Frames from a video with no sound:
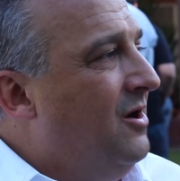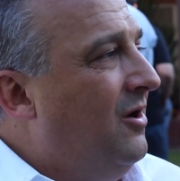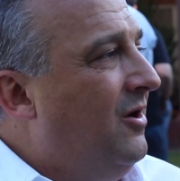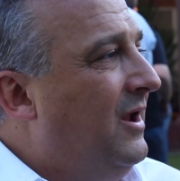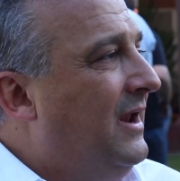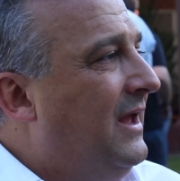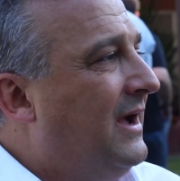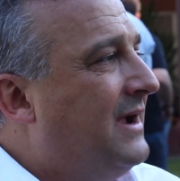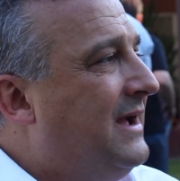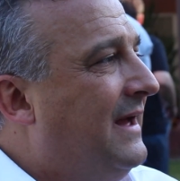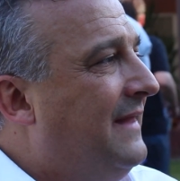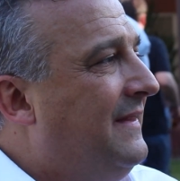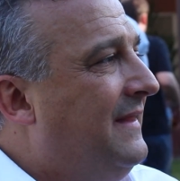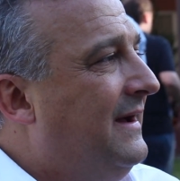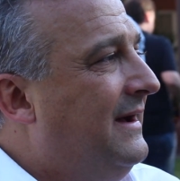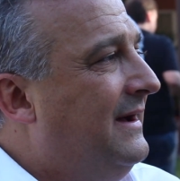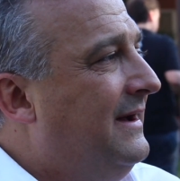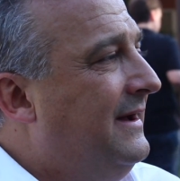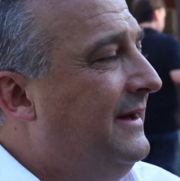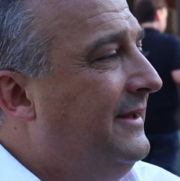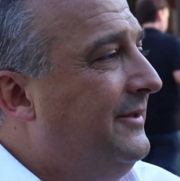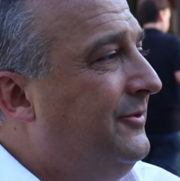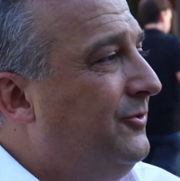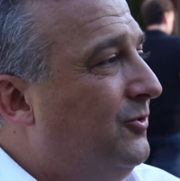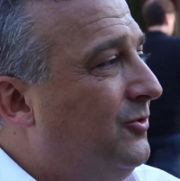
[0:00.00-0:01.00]
Olha, cada
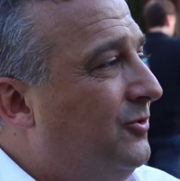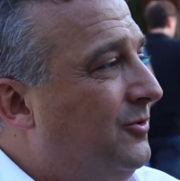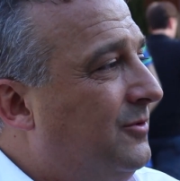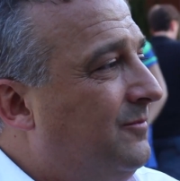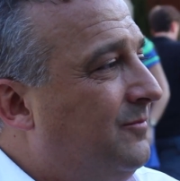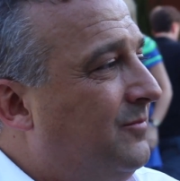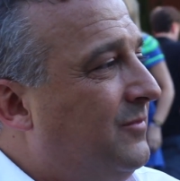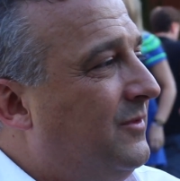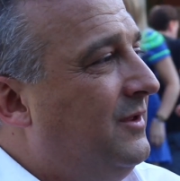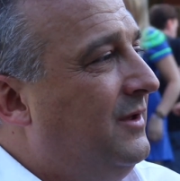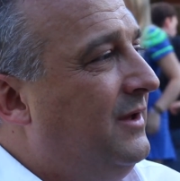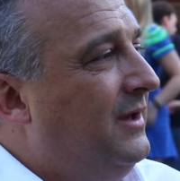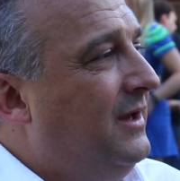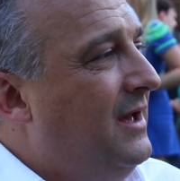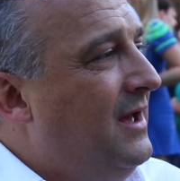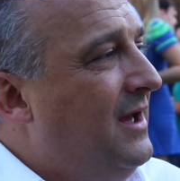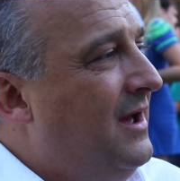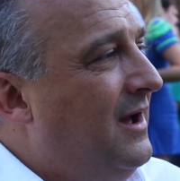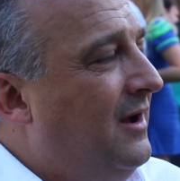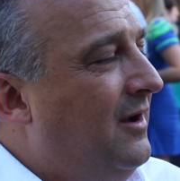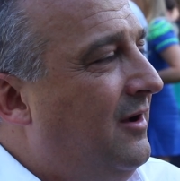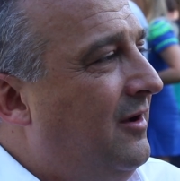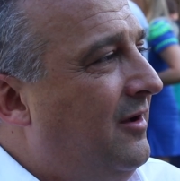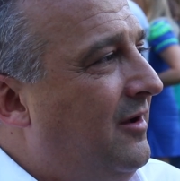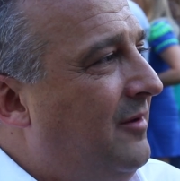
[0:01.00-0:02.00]
ano,
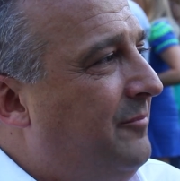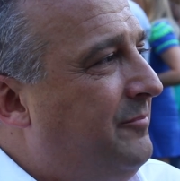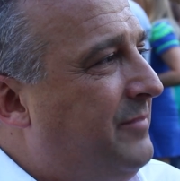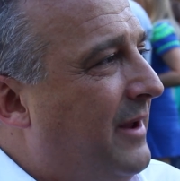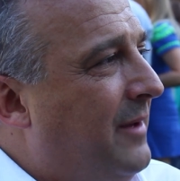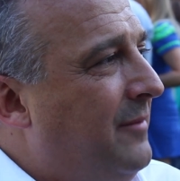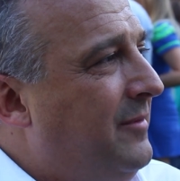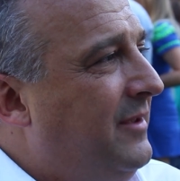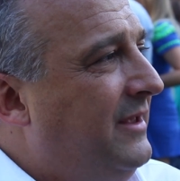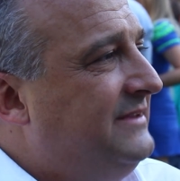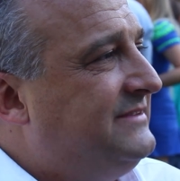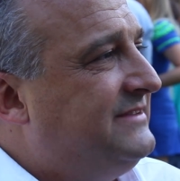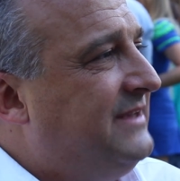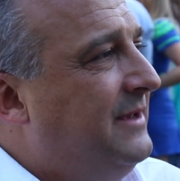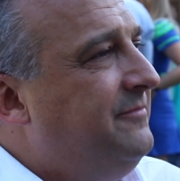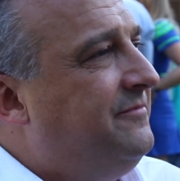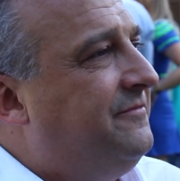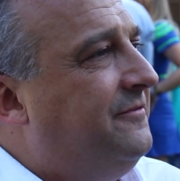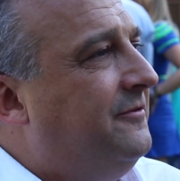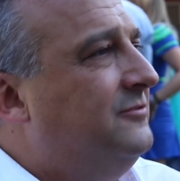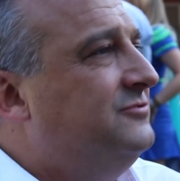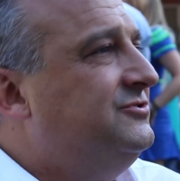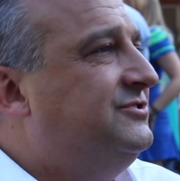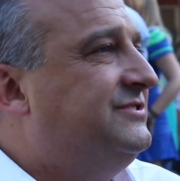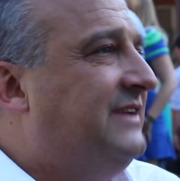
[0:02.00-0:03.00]
é, eh, para mim,
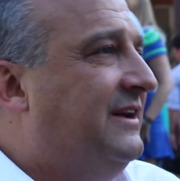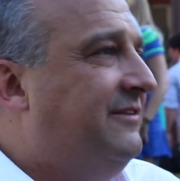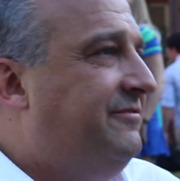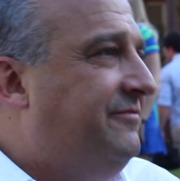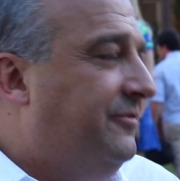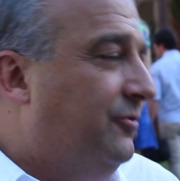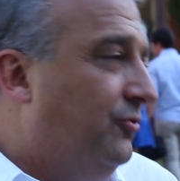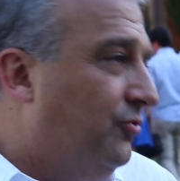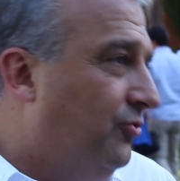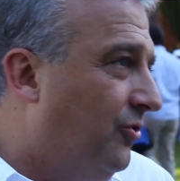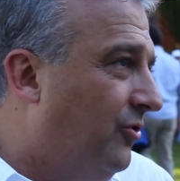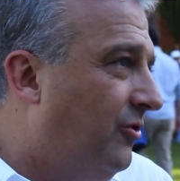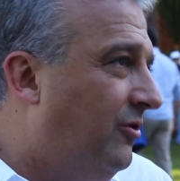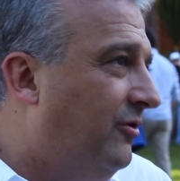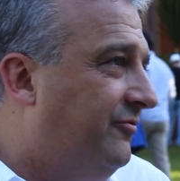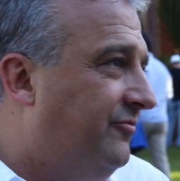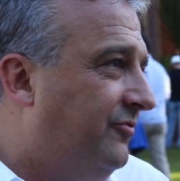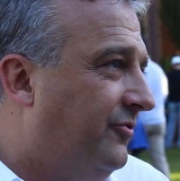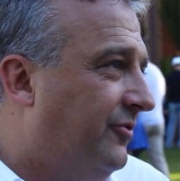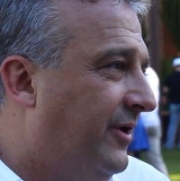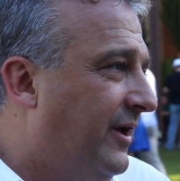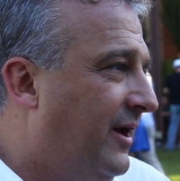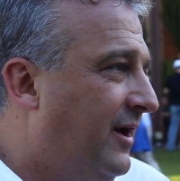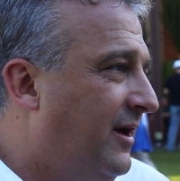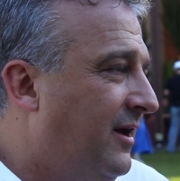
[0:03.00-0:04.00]
sempre foi um desafio
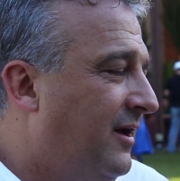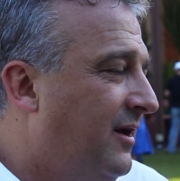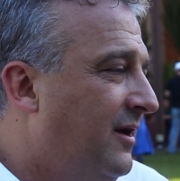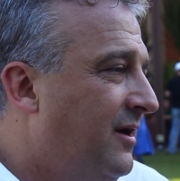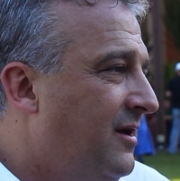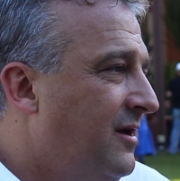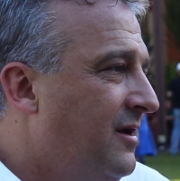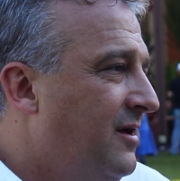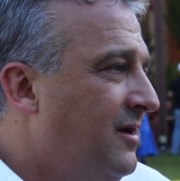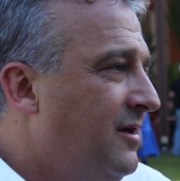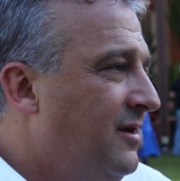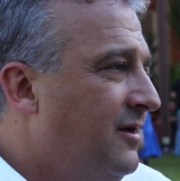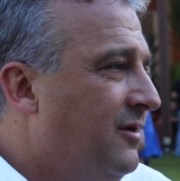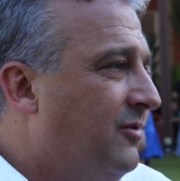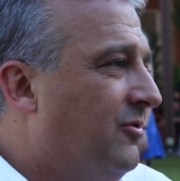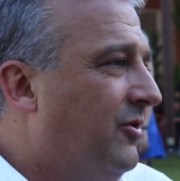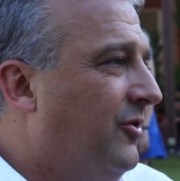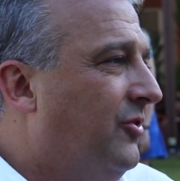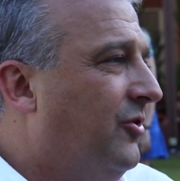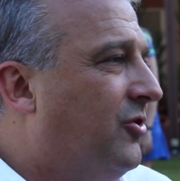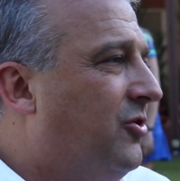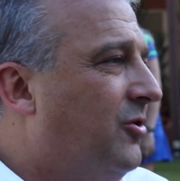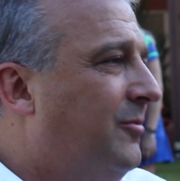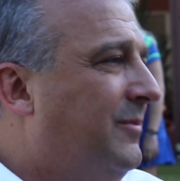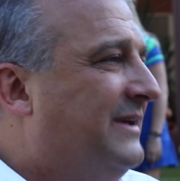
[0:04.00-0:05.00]
novo, né?
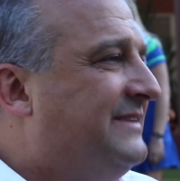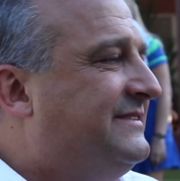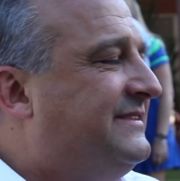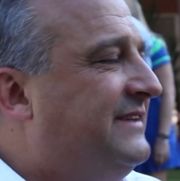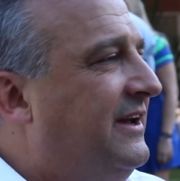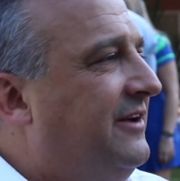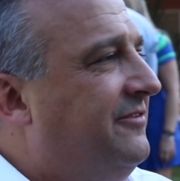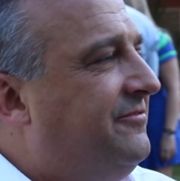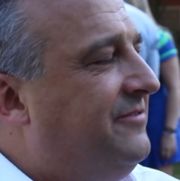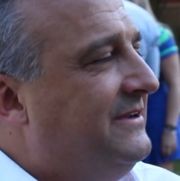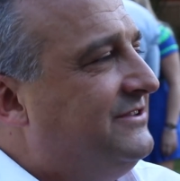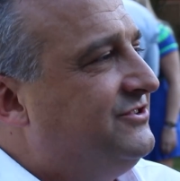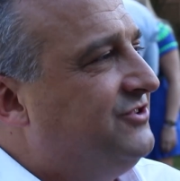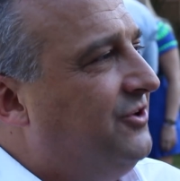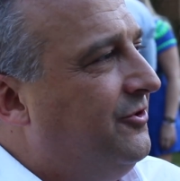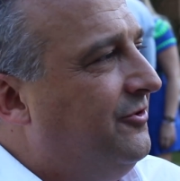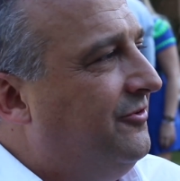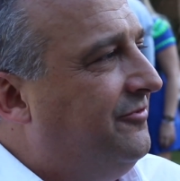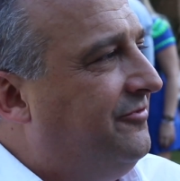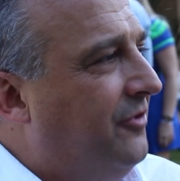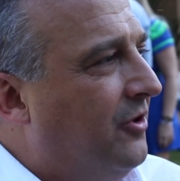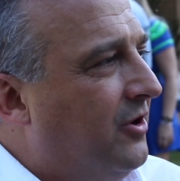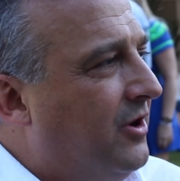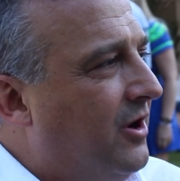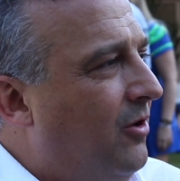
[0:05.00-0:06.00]
Quando eu comecei a Feijão
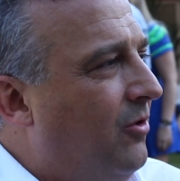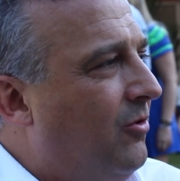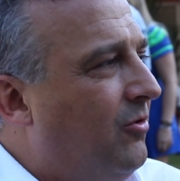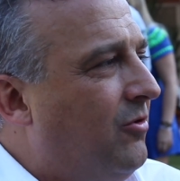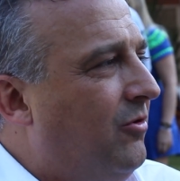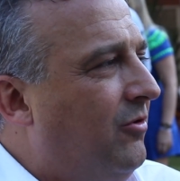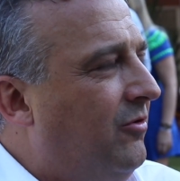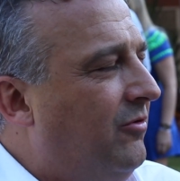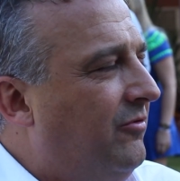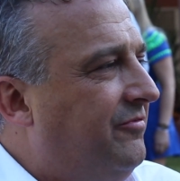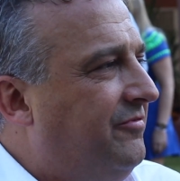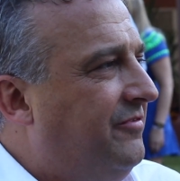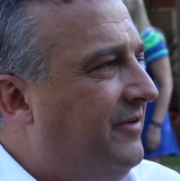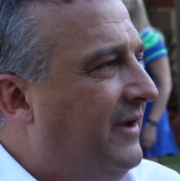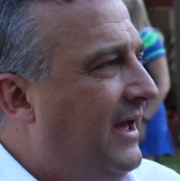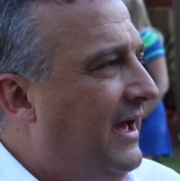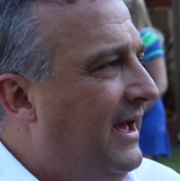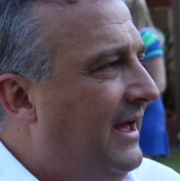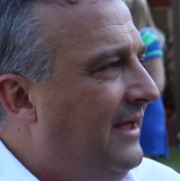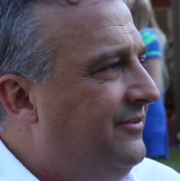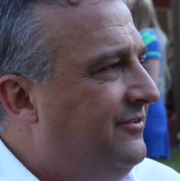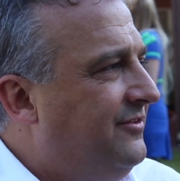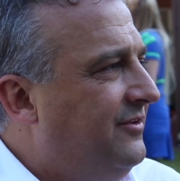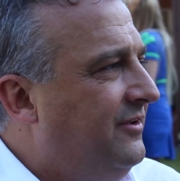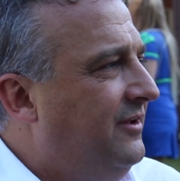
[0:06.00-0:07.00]
no Fogão com o
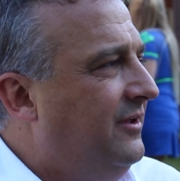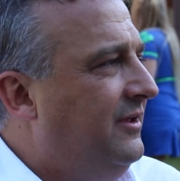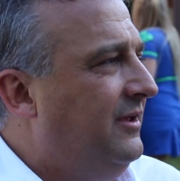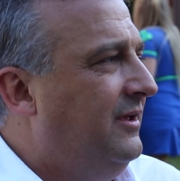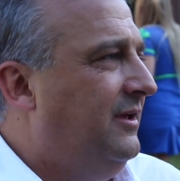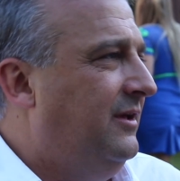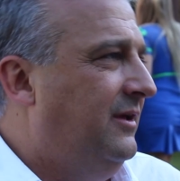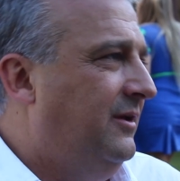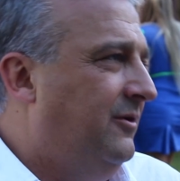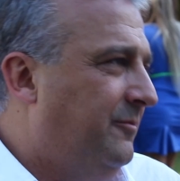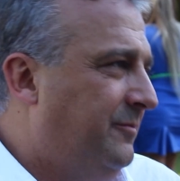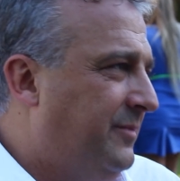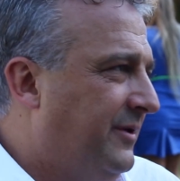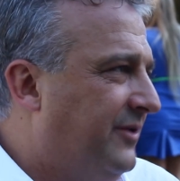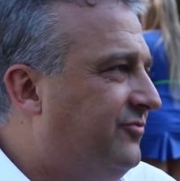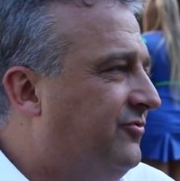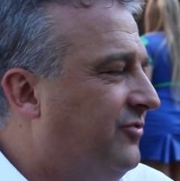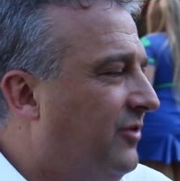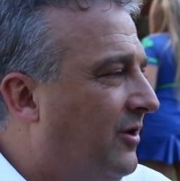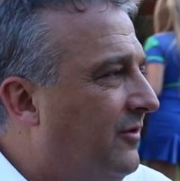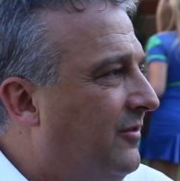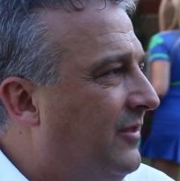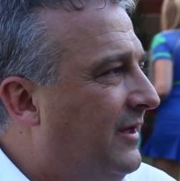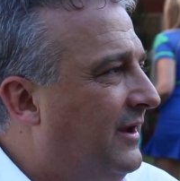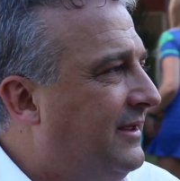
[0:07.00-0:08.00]
Fred e o
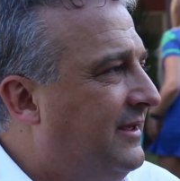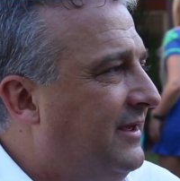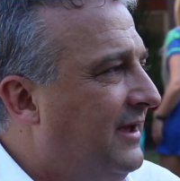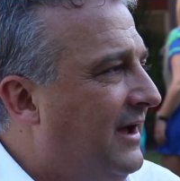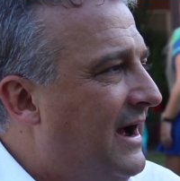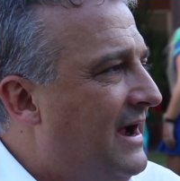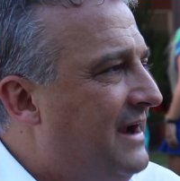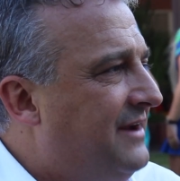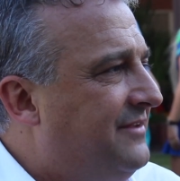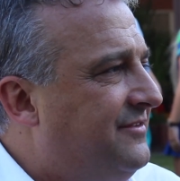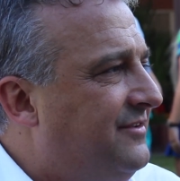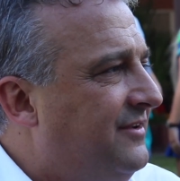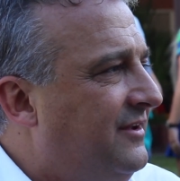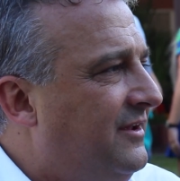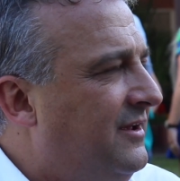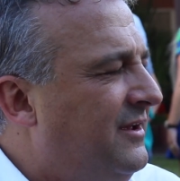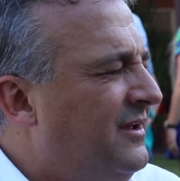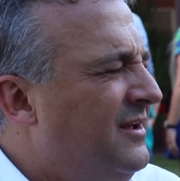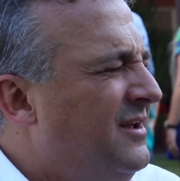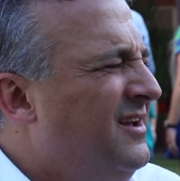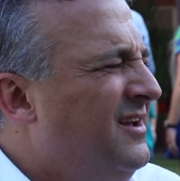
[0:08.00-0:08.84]
pessoal da Arquiarte,